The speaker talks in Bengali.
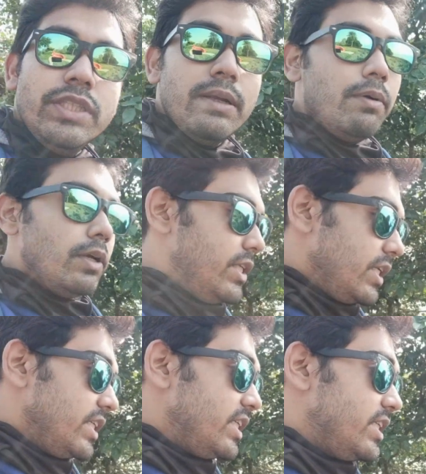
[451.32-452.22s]
সুচিতা
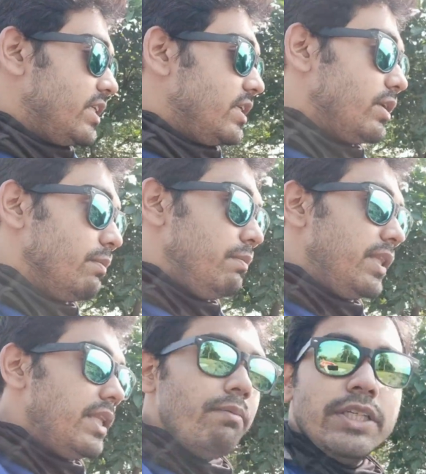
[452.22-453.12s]
ভট্টাচার্যের
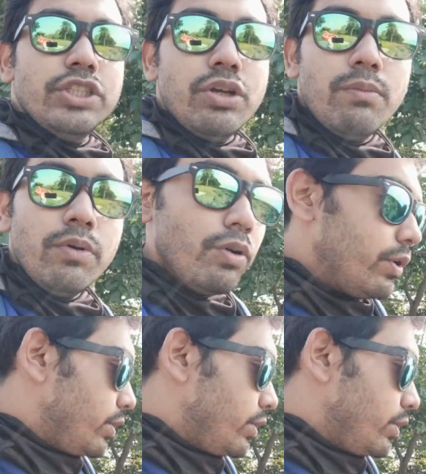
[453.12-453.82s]
মিতিন মাসি